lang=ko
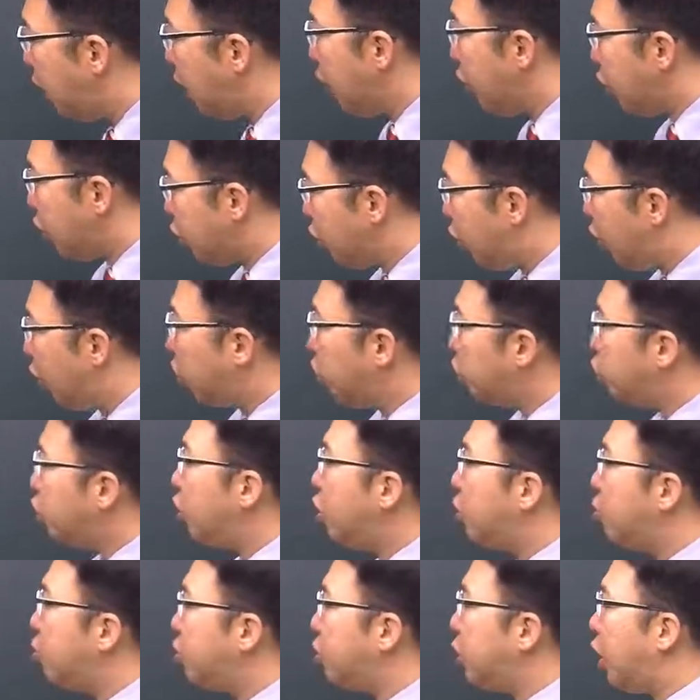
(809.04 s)

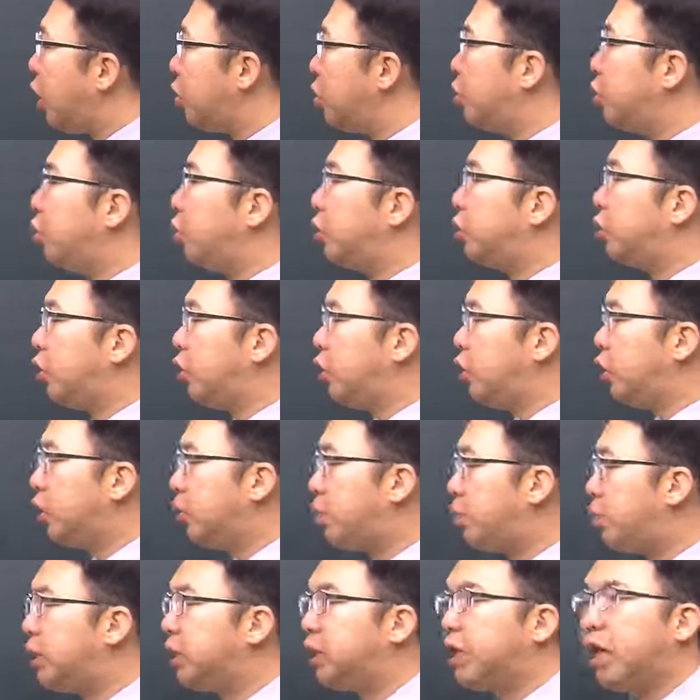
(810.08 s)
역률분의 유효 전력이
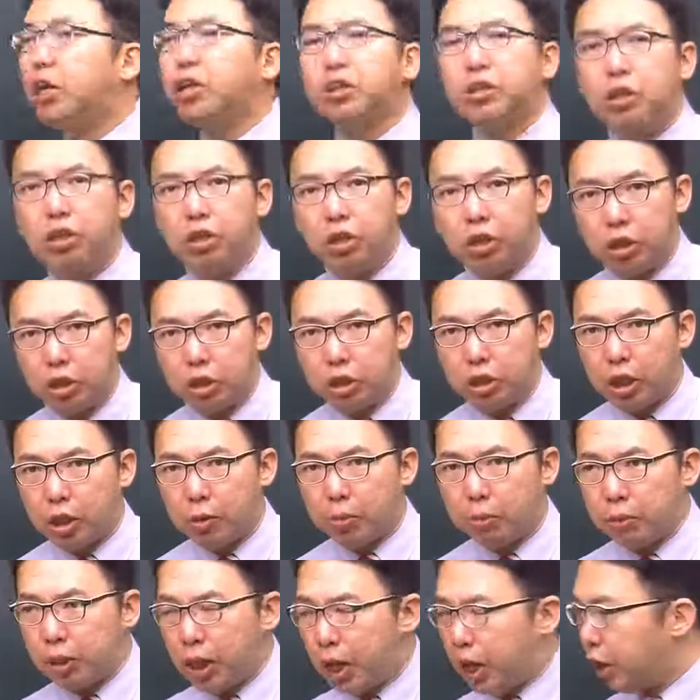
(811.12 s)
피상 전력이기
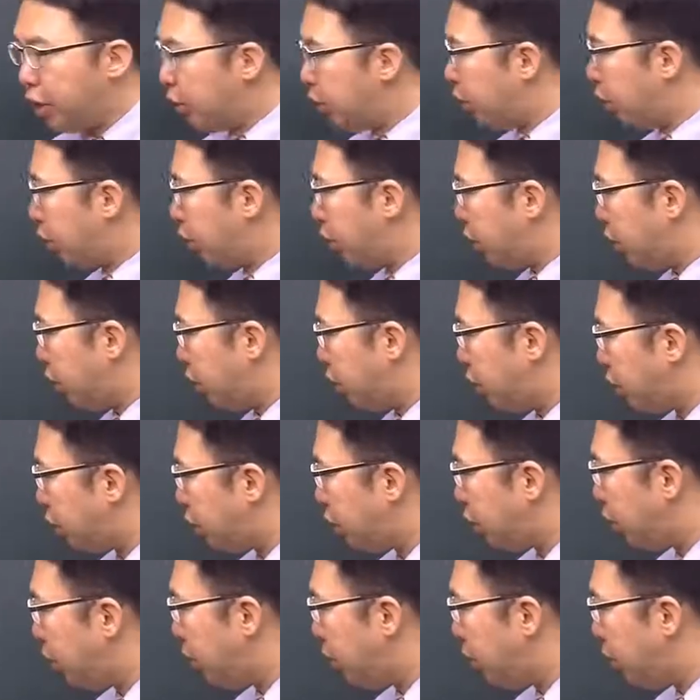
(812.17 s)
때문에 이렇게 되는 거예요.